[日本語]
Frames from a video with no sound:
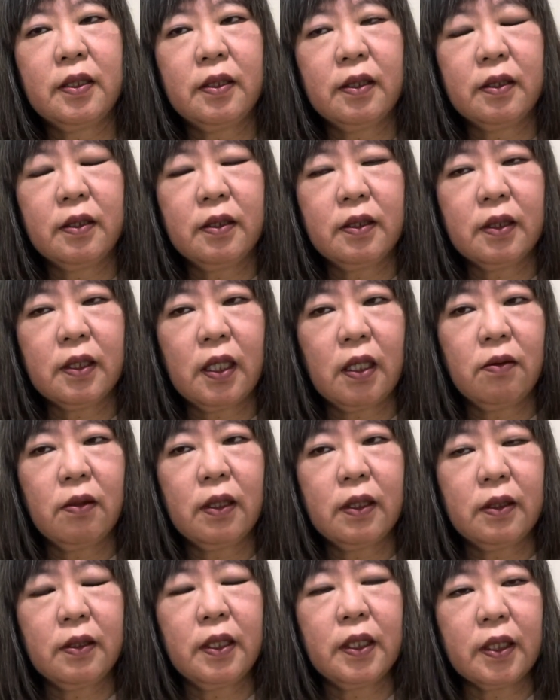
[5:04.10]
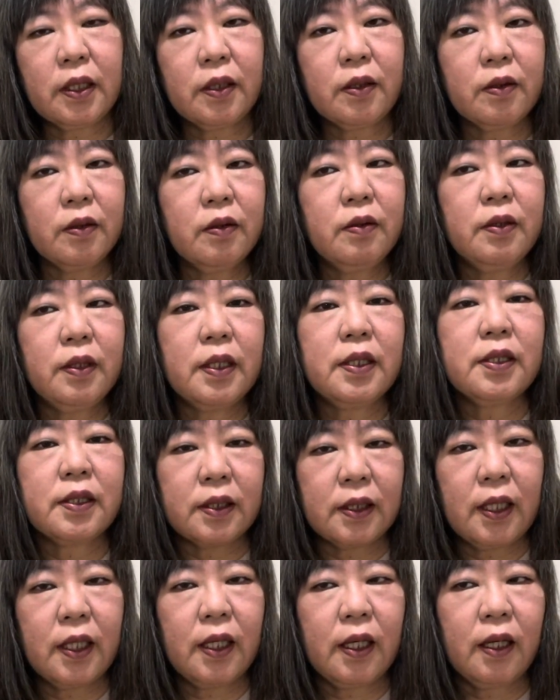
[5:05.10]
的に変わっていくんです
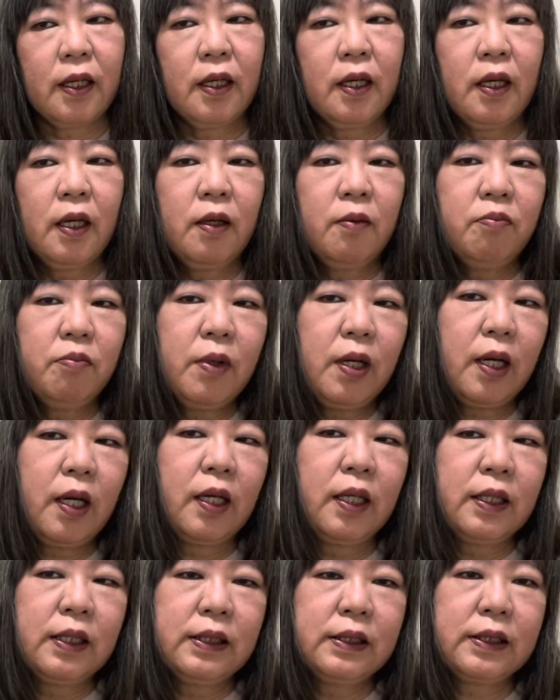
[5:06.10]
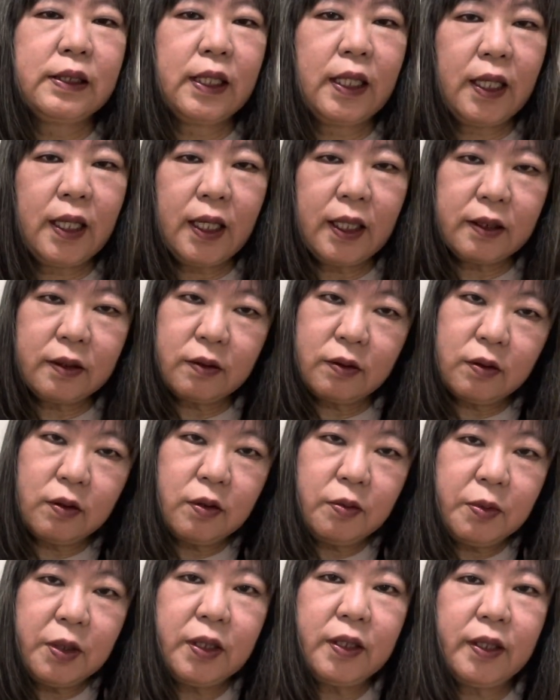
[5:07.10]
がまあざらっ
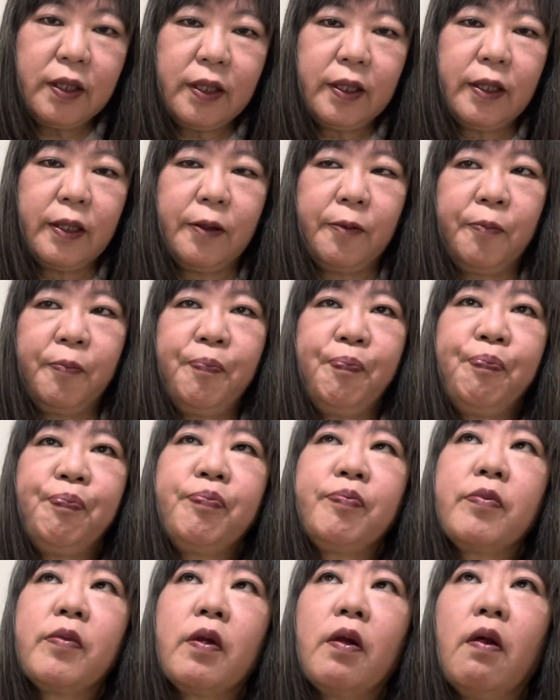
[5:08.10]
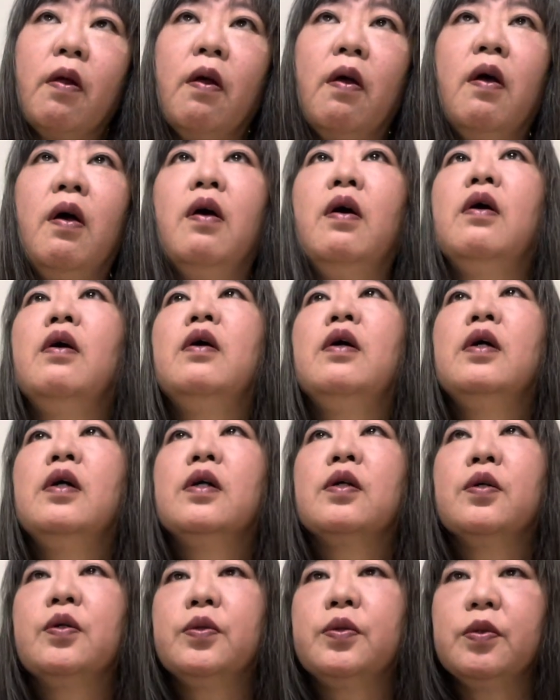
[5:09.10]
と見て
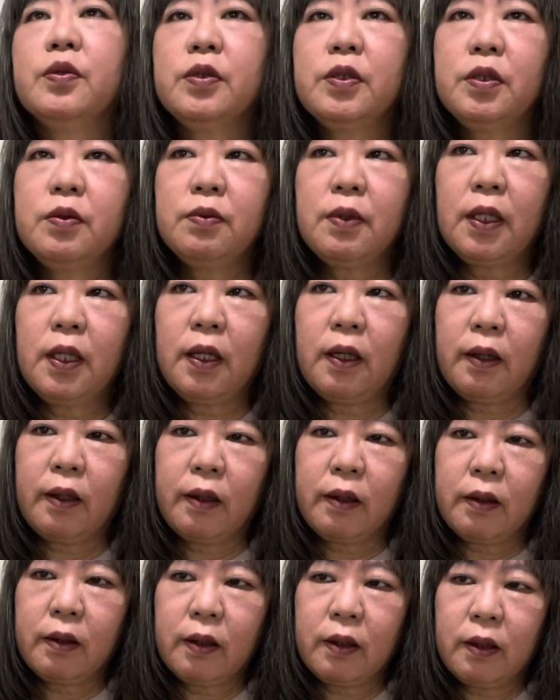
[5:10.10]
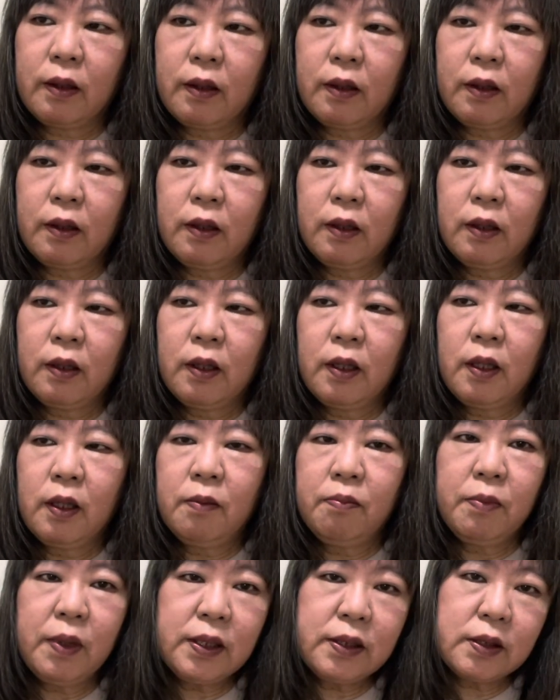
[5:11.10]
今年は
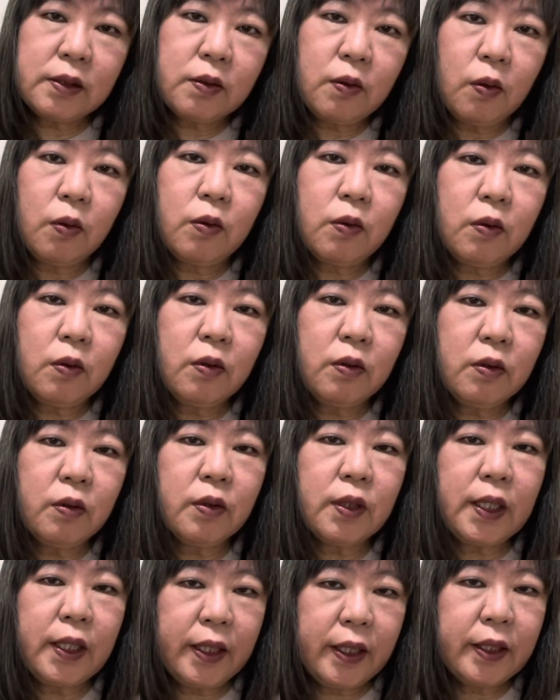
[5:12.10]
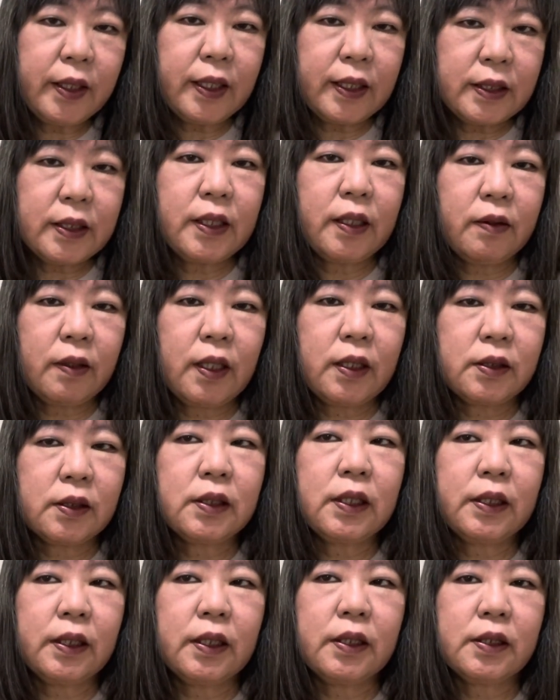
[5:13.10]
まず心が変化してるはず
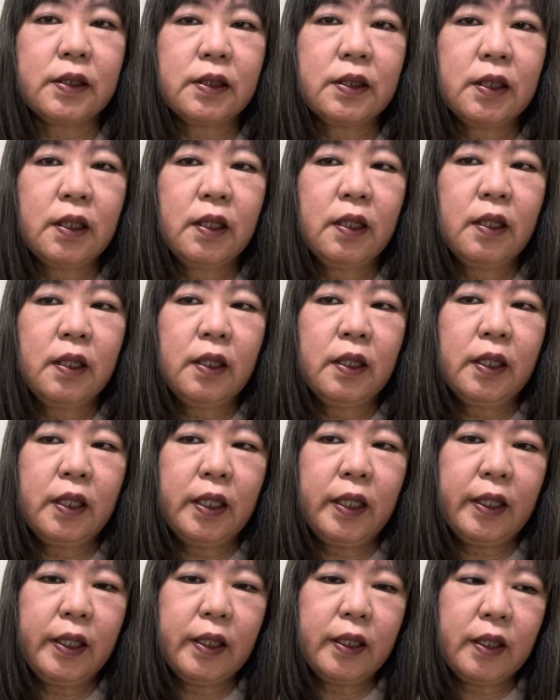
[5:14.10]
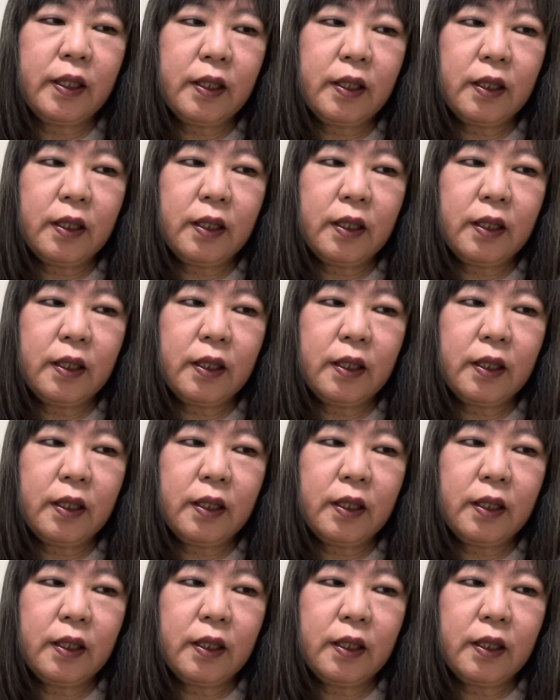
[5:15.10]
なんです。え